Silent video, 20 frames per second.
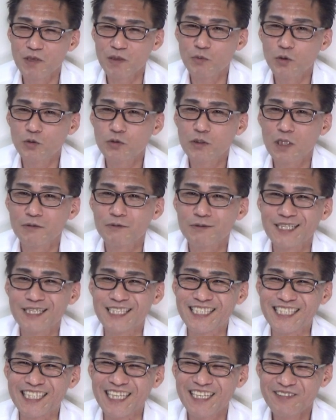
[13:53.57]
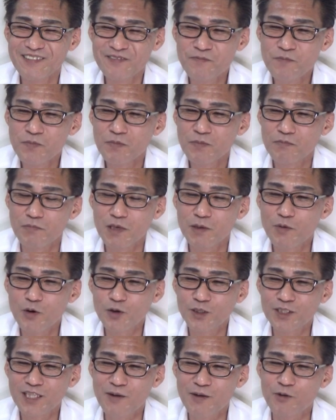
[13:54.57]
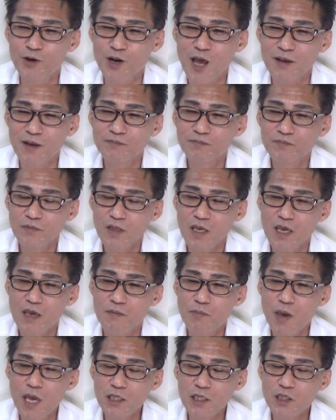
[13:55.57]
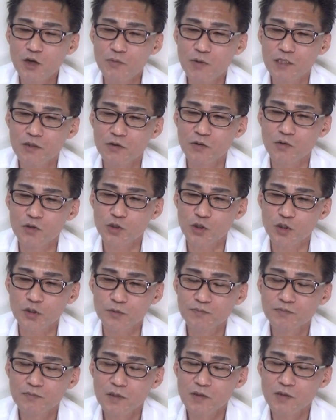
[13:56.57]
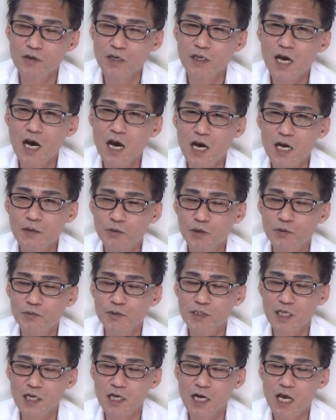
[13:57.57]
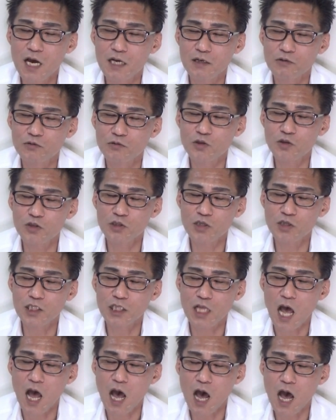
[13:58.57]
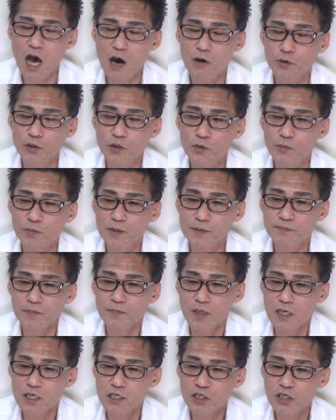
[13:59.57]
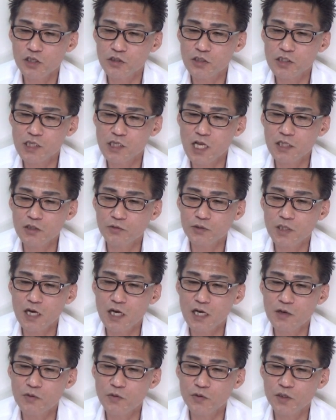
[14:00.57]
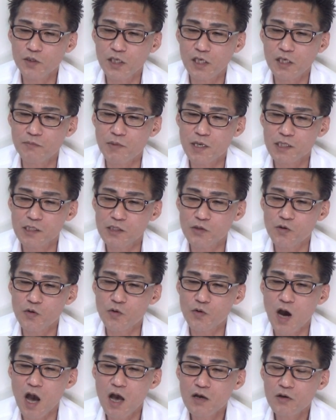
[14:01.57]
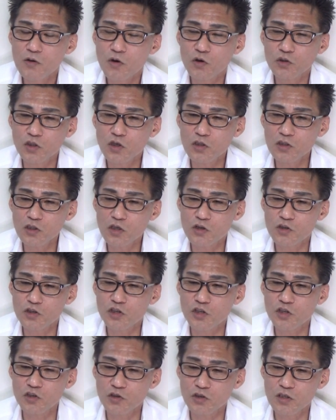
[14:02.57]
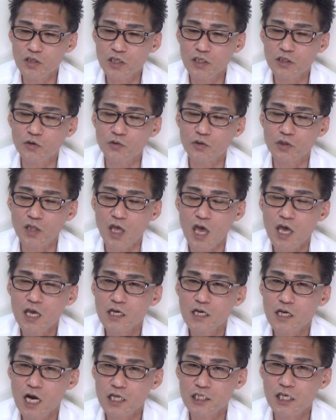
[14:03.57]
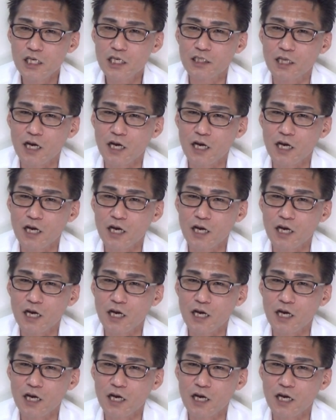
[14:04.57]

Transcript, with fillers: 身も蓋もないですね。身も蓋もない。えー、ベイトマンの法則。これ何回も言いましたから、あの、ご存知の方、あ多いと思います。出産の負担が大きいメスの方が、ほとんどの種にとって価値が